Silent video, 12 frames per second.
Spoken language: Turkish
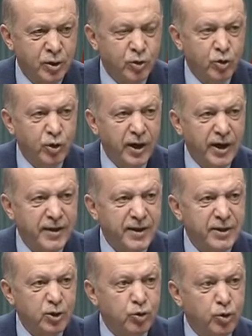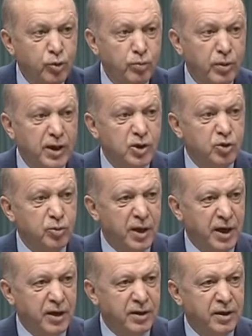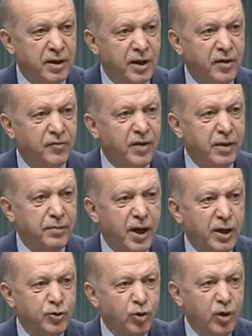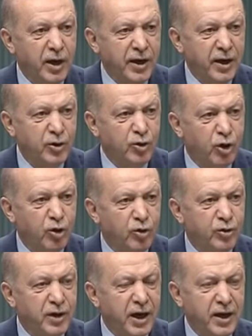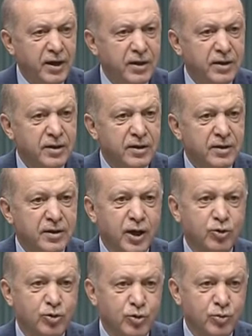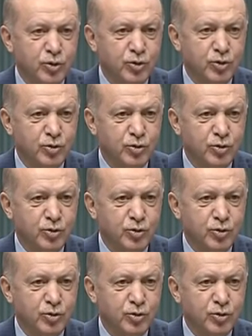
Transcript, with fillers: dünyadaki tüm mazlumların ve mağdurların gönlünde taht kurmuştur.